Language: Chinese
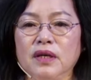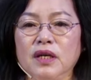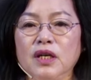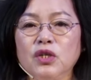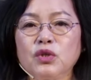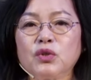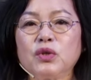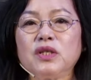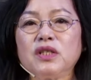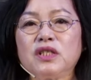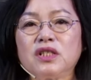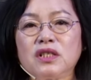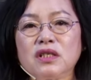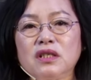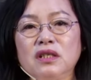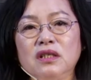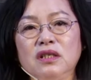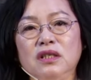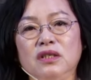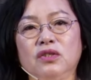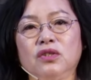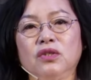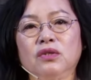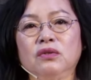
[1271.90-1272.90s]
所以这
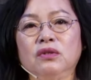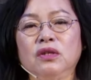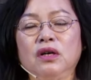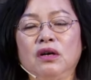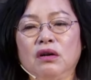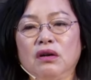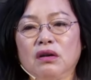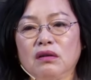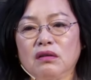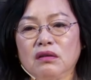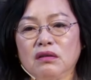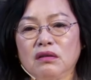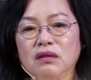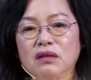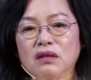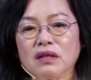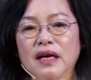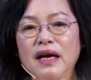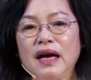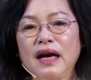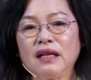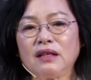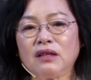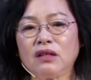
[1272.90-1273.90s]
里就要
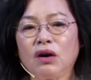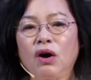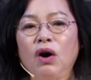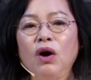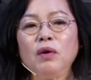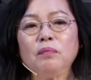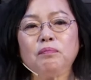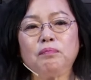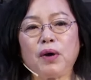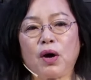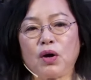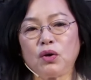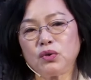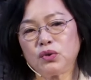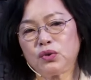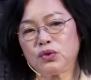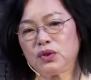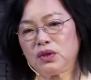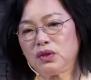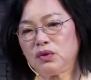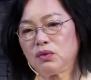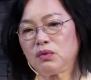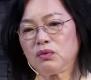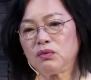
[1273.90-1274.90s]
看到保血
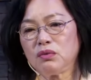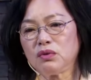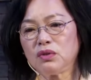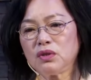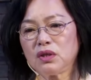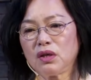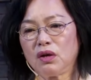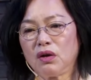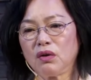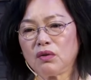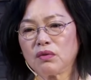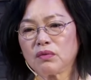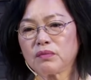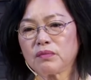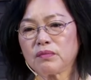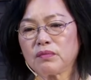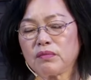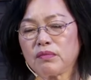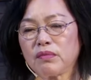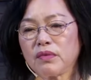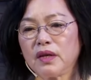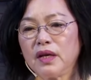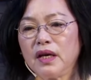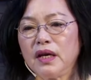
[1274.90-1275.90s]
的功效。
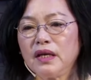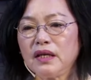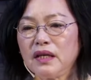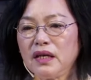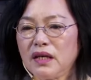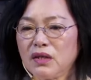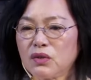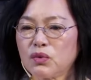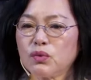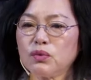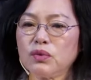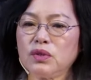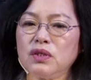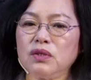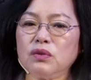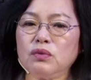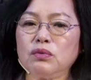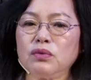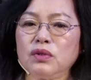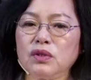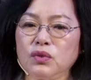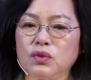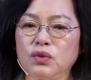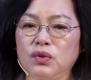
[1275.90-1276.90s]
耶稣基督
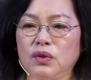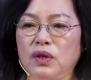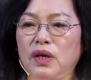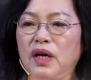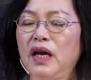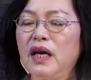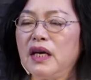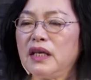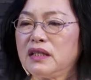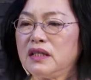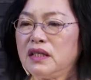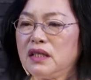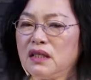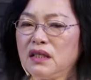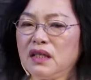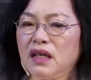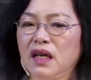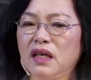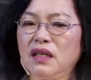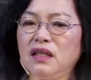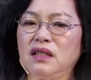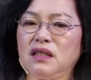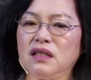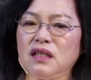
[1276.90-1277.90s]
的血今
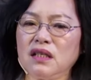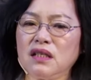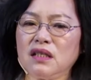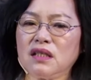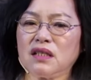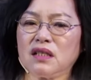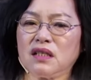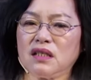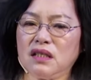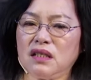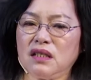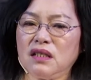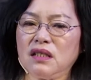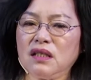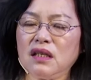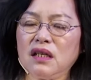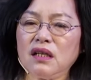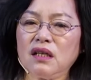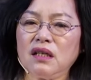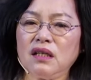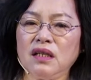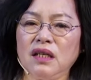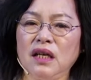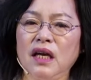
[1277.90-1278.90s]
天已经洗净
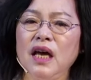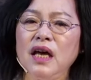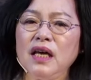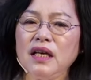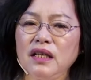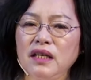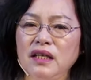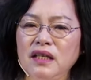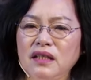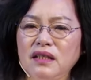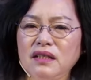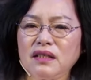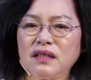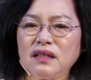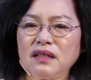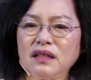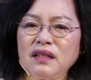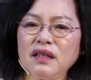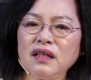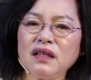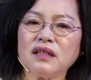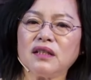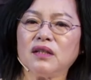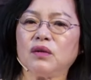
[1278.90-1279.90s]
了你一
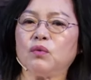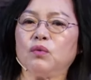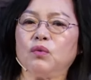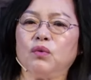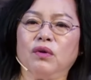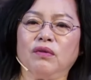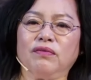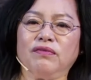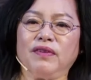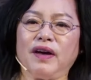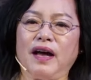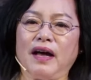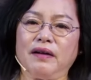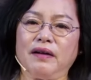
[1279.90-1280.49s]
切的过犯，